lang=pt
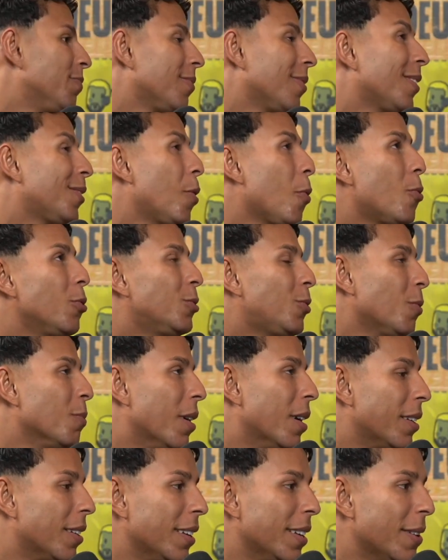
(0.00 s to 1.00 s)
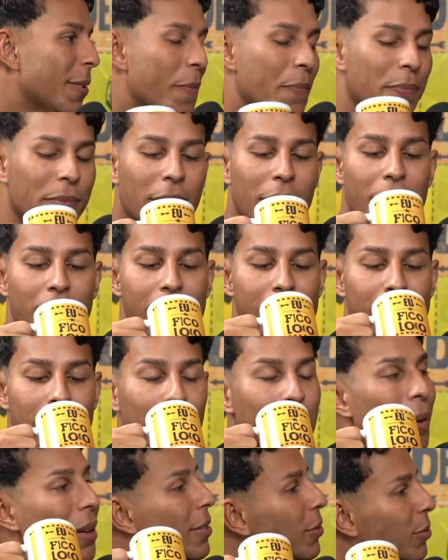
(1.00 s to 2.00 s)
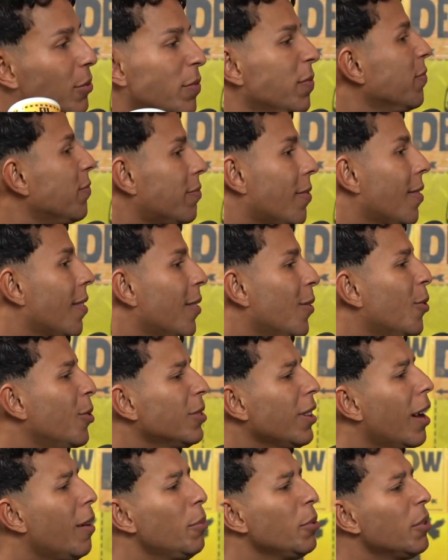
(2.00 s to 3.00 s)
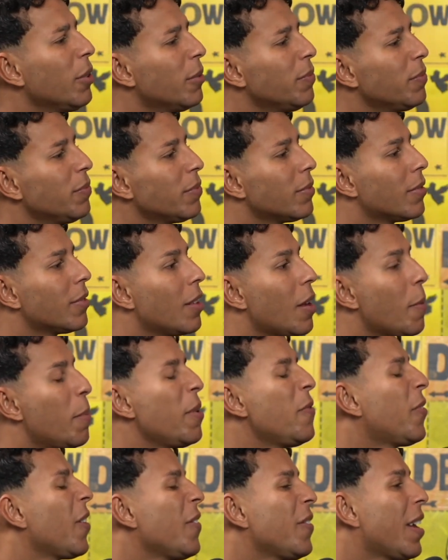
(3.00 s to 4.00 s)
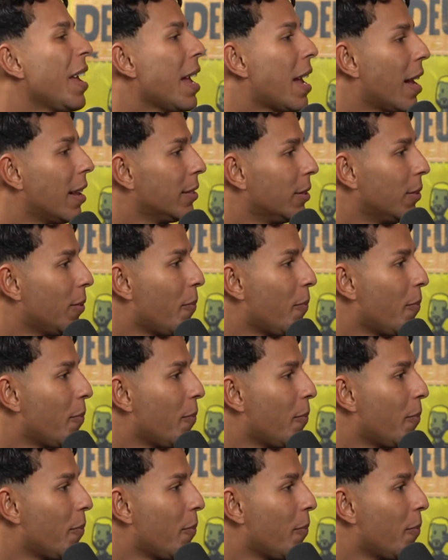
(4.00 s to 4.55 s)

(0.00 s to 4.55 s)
tô acostumando aí. Mas eu não, não gostava muito, não. Mas começou a gostar em casa.